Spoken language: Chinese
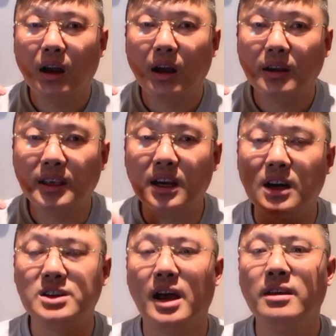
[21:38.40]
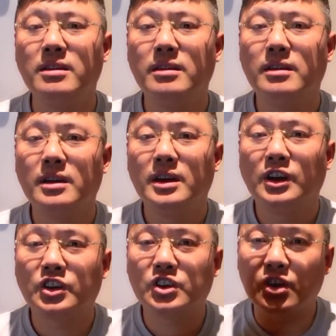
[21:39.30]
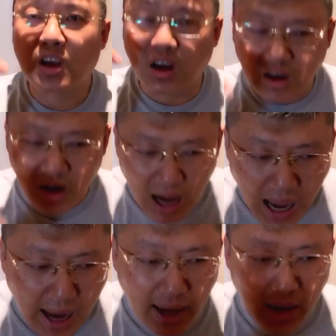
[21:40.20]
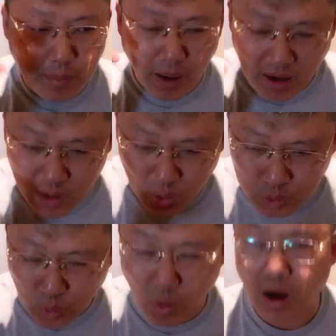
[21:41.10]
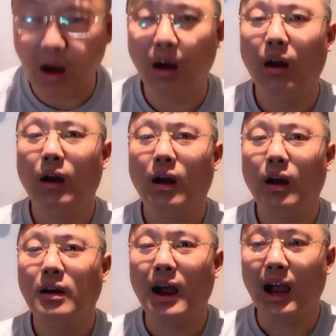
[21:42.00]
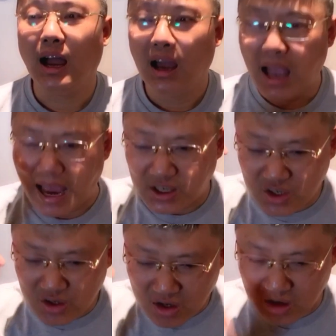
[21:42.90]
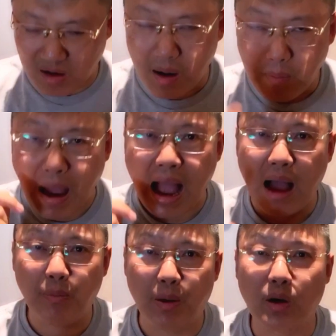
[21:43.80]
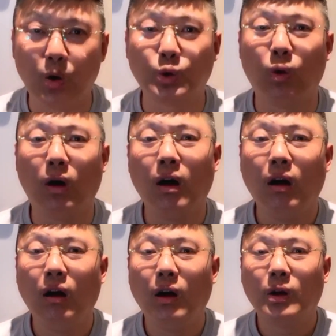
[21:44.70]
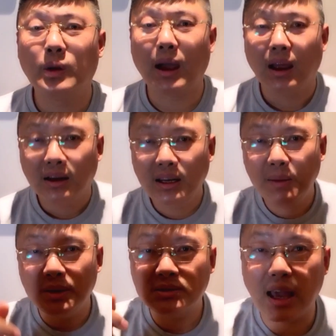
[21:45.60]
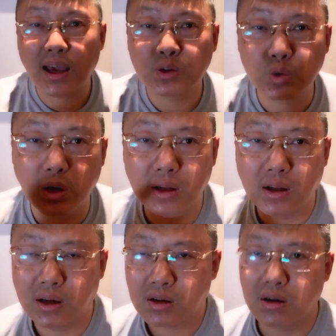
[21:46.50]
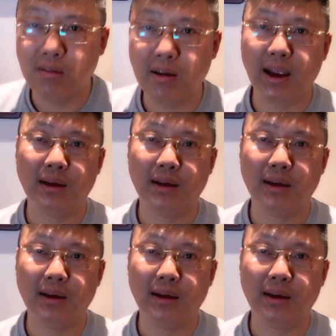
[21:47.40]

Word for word: 一个人是可爱，朋友多。啊，还是可怕朋友多，对吧？你们在座的各位